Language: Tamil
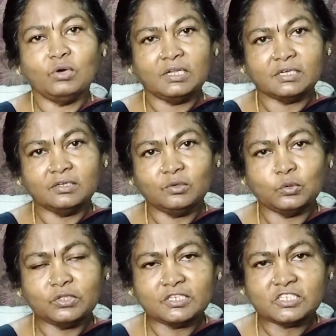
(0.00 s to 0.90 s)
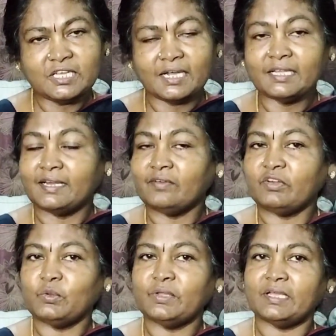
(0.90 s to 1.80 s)
உங்களுக்கு குருதட்சிணையாக
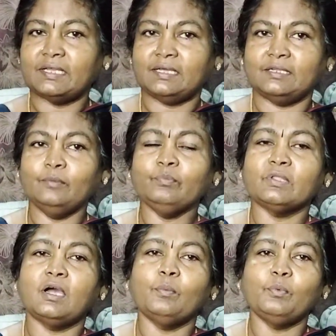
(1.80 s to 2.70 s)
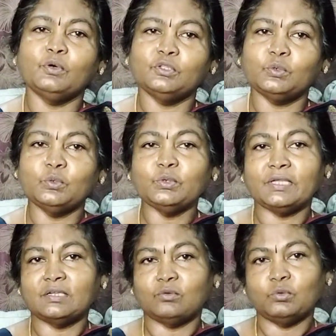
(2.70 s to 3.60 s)
என்ன வேணும்னு கேட்குறாரு அப்போது அந்த
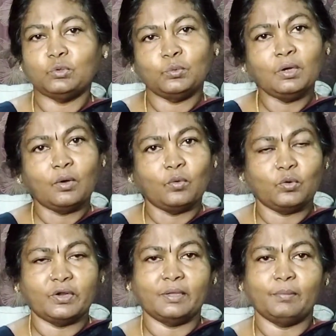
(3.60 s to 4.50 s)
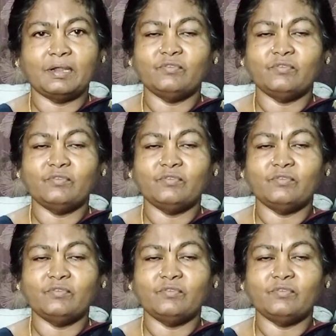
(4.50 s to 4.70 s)
குரு என்ன குருவும் அவங்களுடைய